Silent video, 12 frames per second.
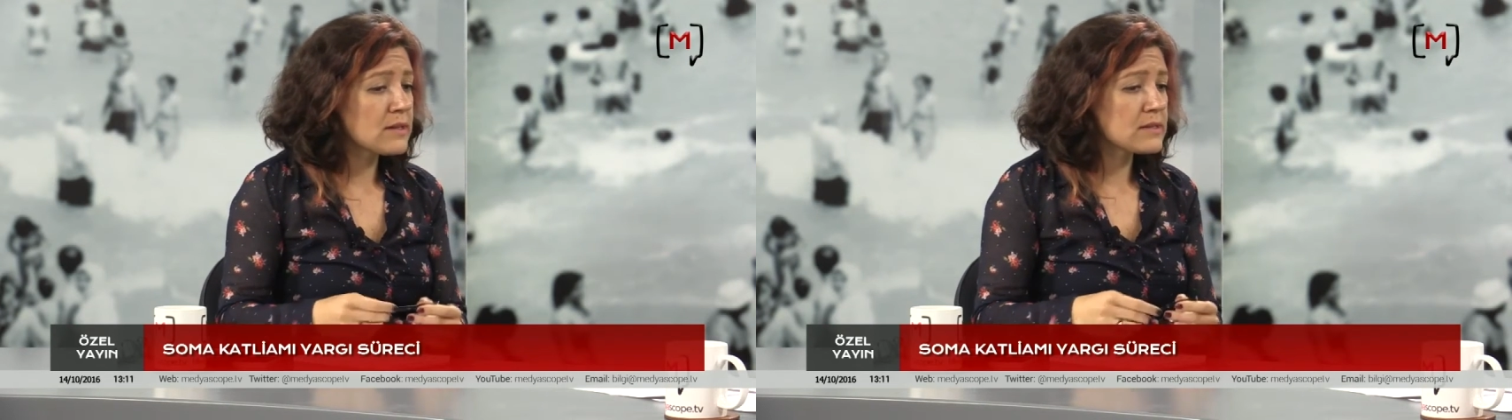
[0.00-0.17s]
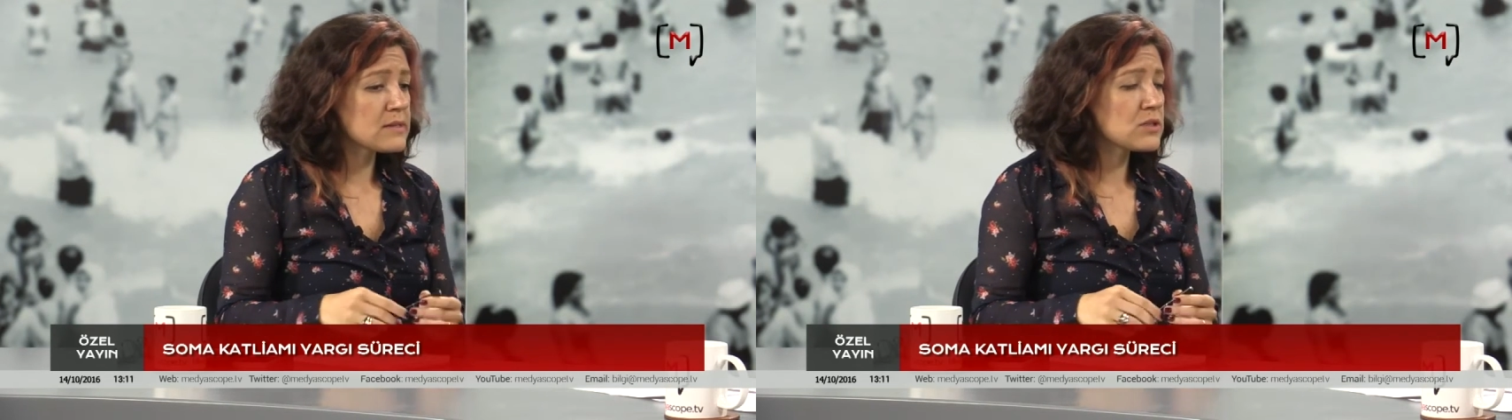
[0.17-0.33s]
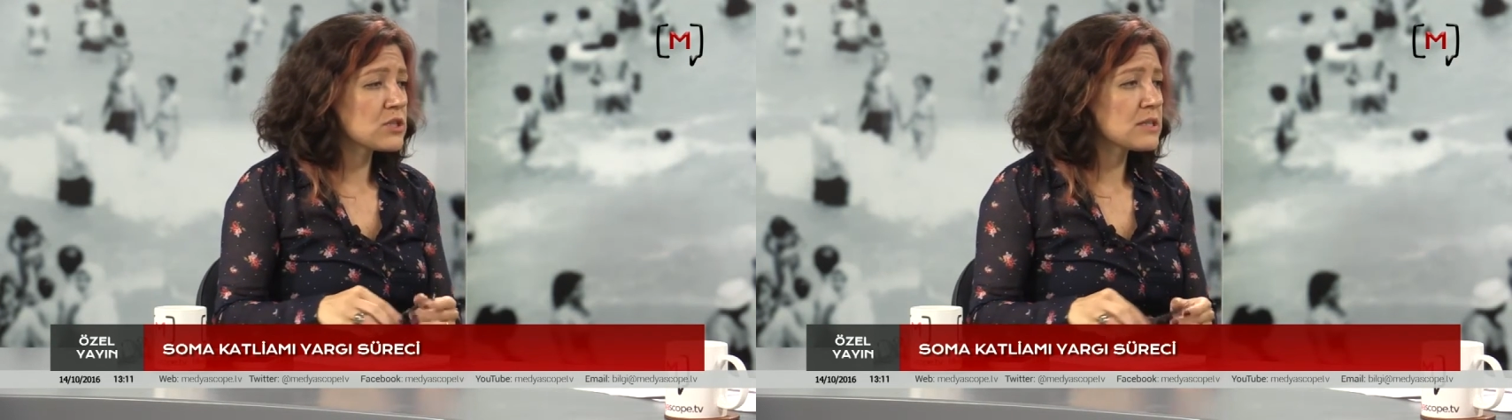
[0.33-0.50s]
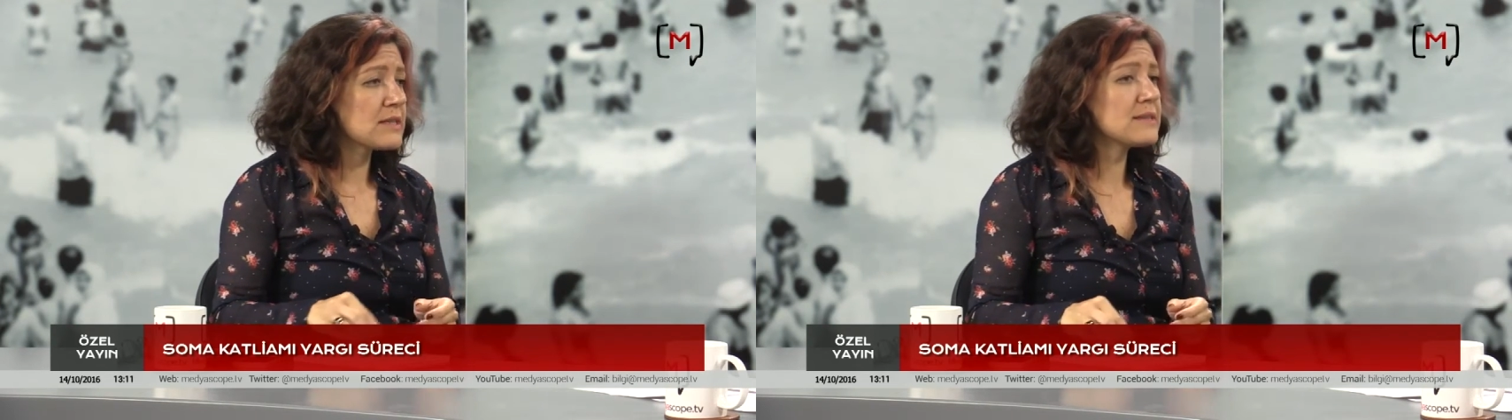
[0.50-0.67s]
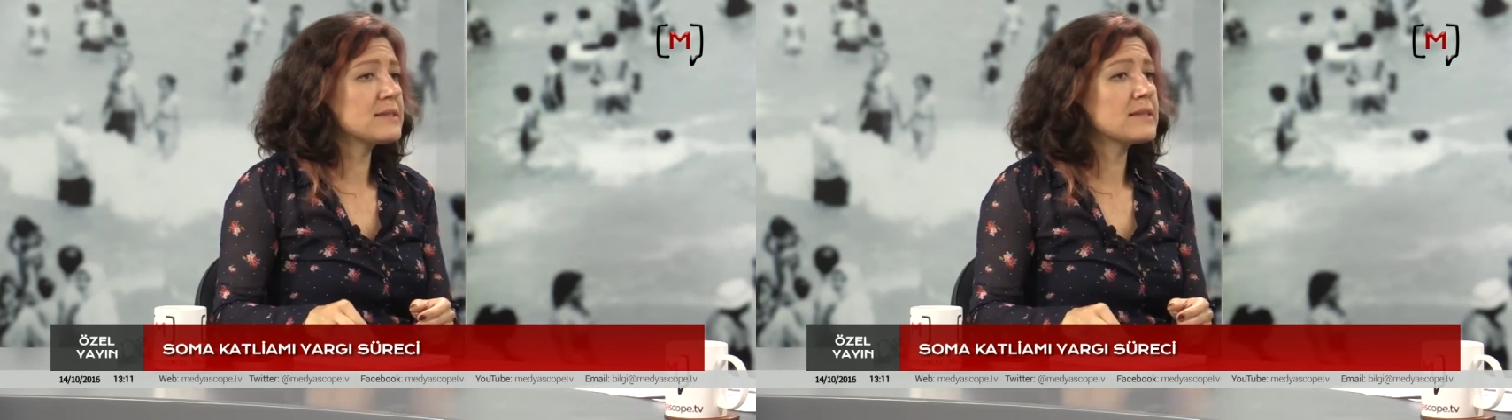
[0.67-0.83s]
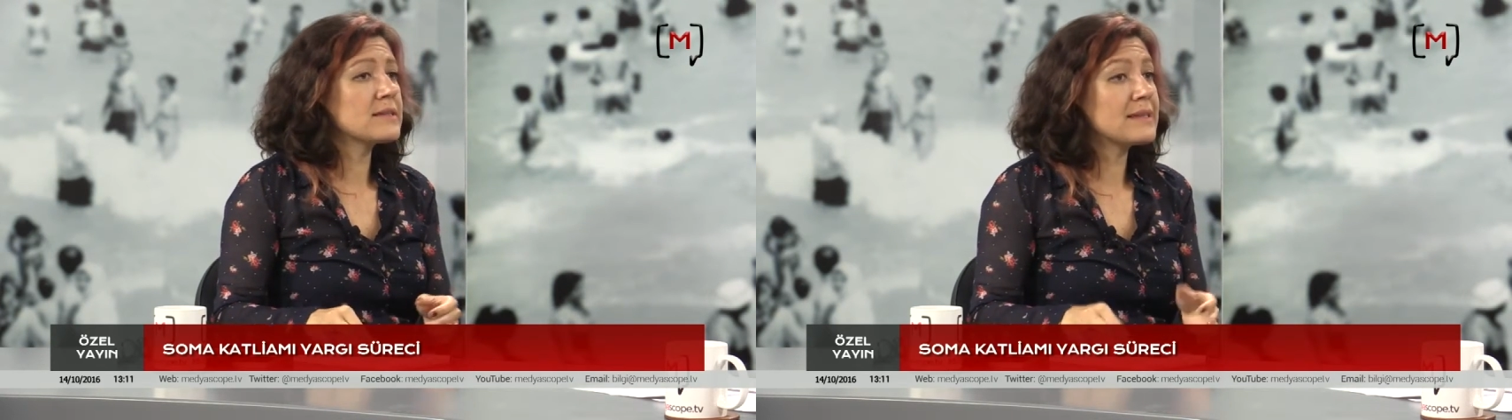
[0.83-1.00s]
aslında
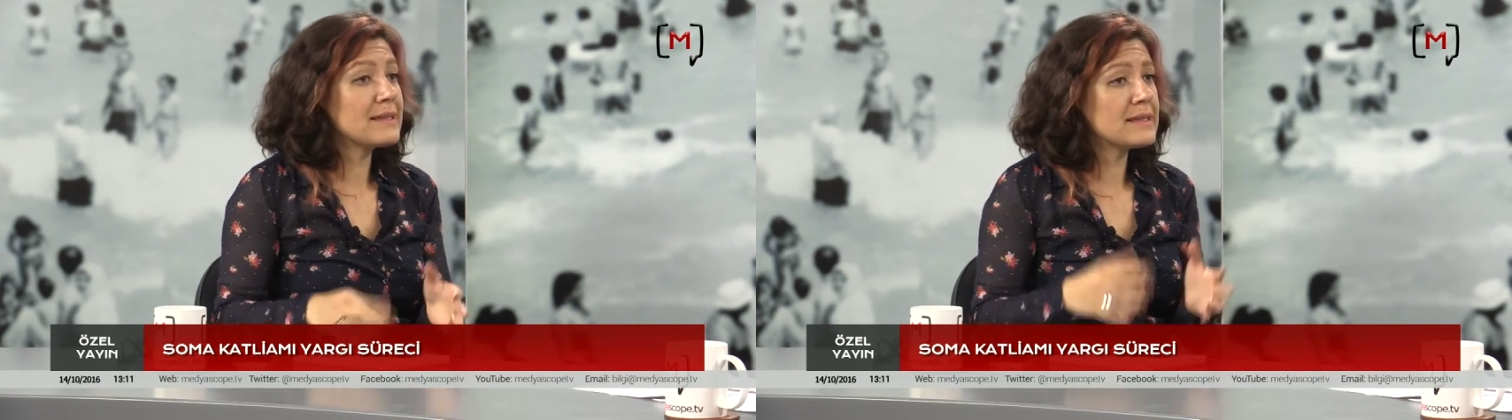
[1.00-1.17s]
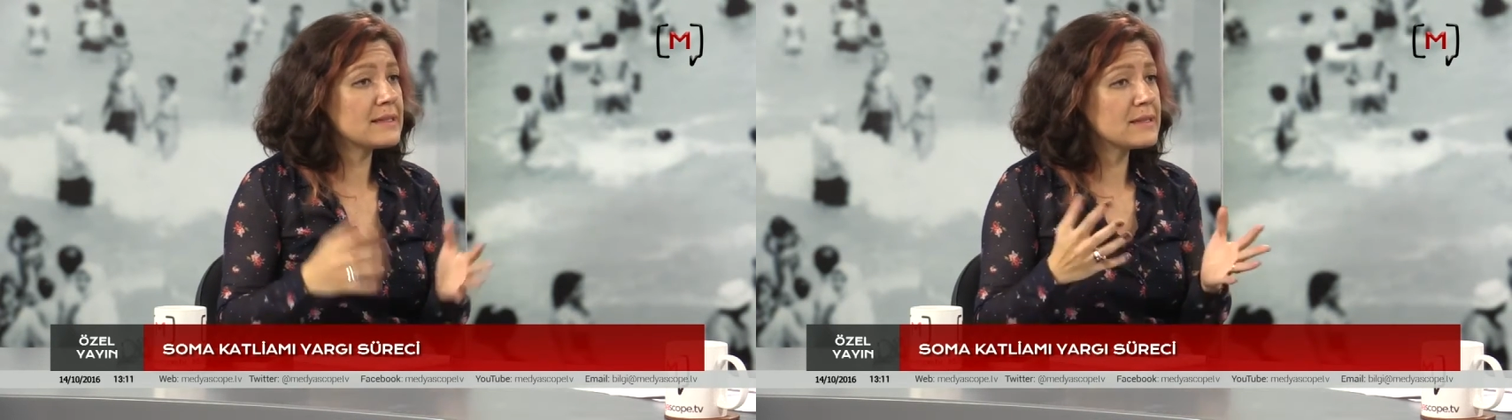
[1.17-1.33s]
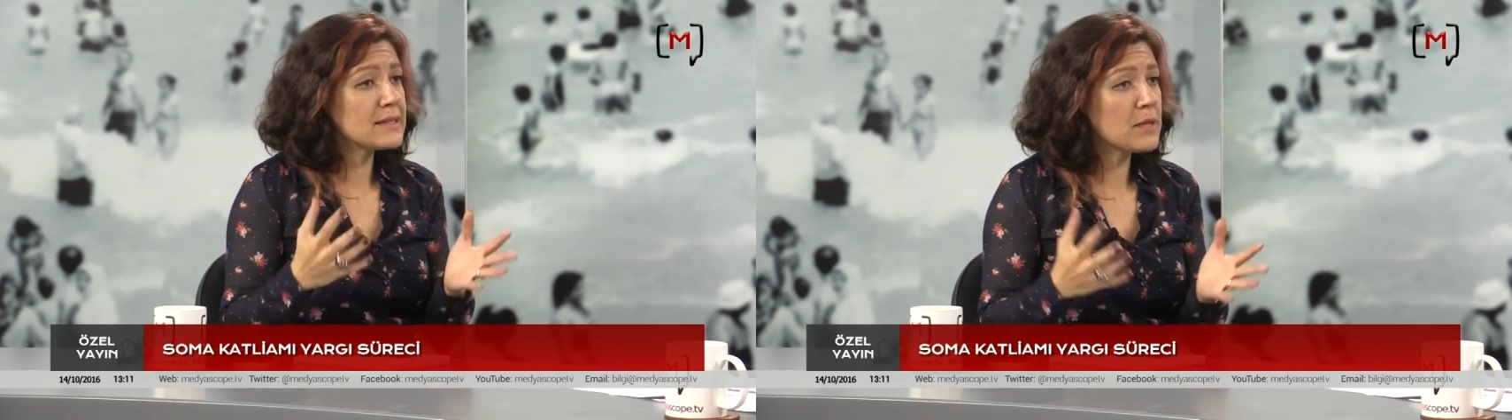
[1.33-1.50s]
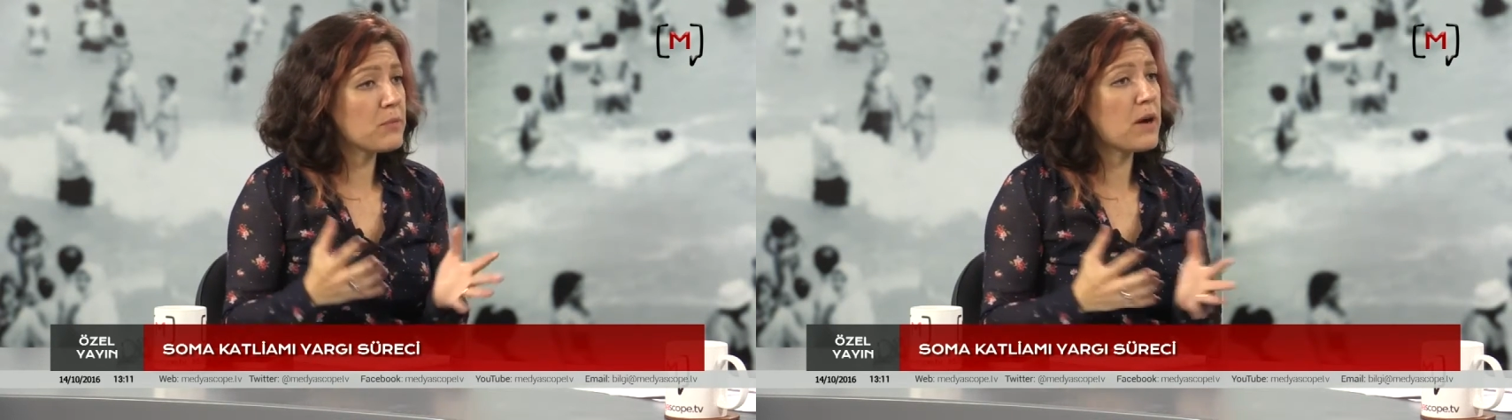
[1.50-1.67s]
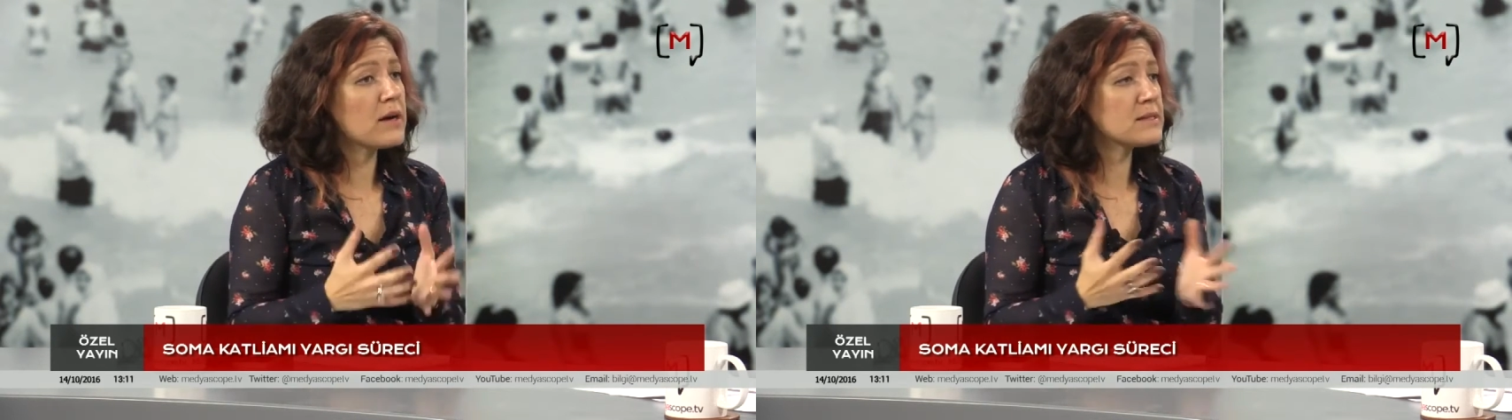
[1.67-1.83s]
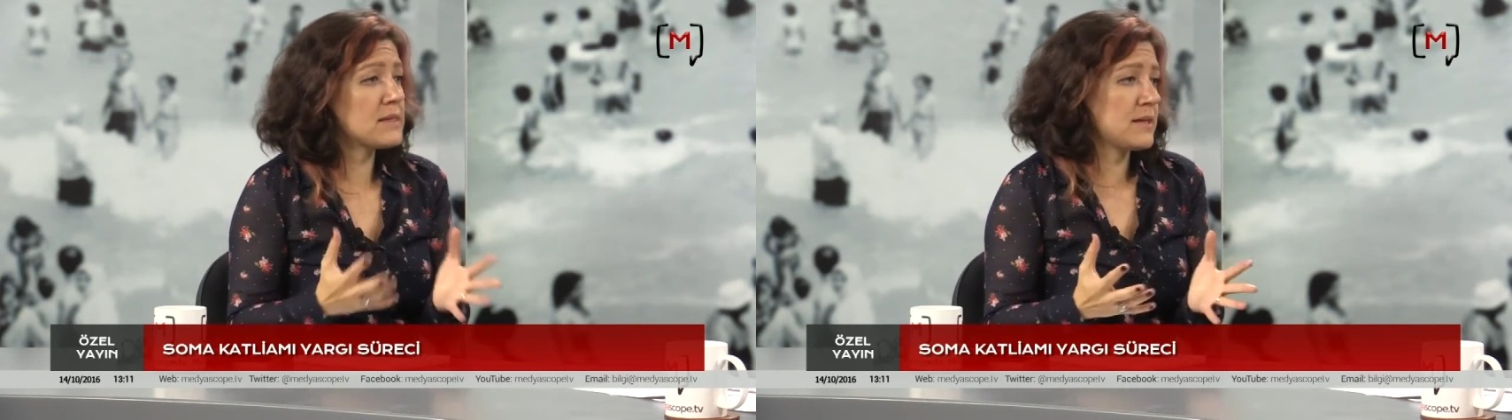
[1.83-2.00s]
şirket yetkililerinin de
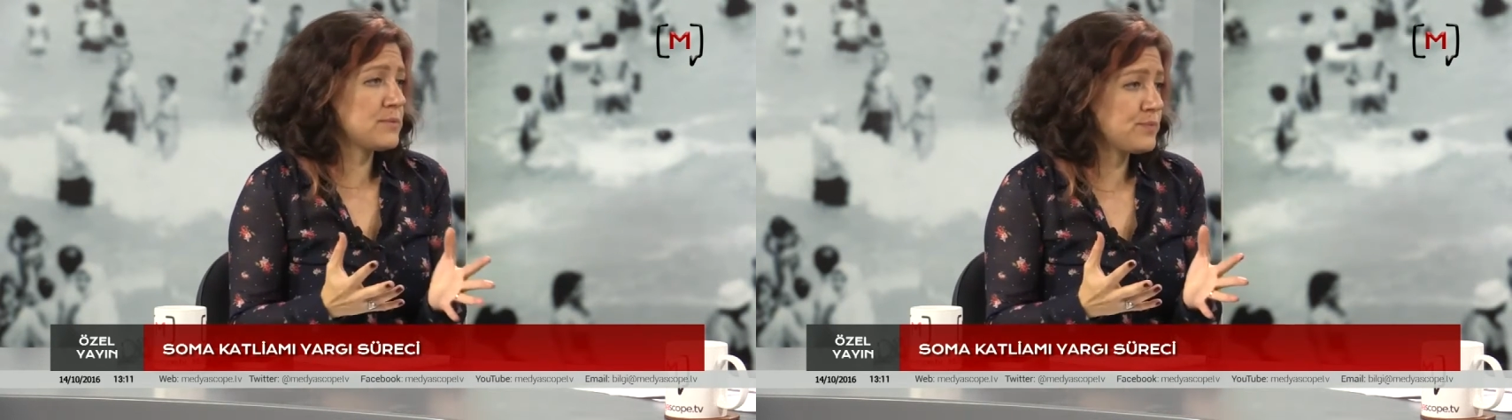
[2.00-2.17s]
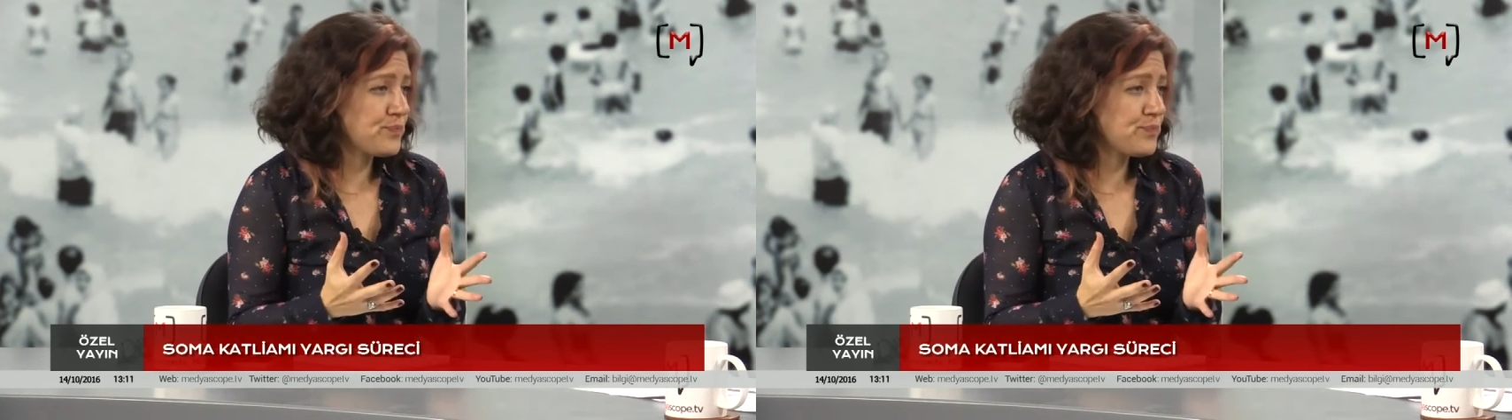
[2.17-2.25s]
bazen